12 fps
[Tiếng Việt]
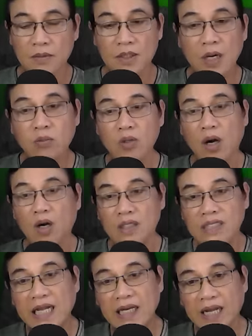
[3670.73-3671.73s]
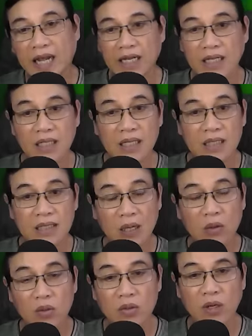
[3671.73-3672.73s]
Không còn xa lạ cái tính
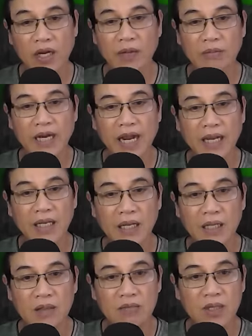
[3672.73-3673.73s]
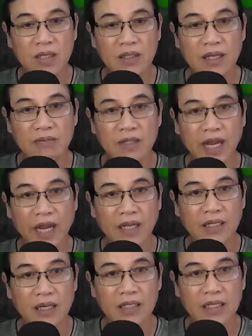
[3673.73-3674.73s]
xấu của em gái, Bích Diệp
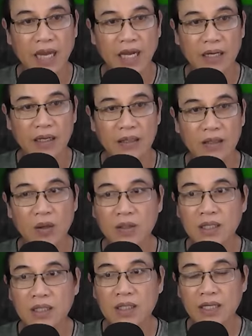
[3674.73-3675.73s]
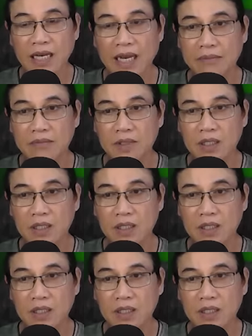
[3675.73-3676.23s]
khẽ thở dài nói với người làm.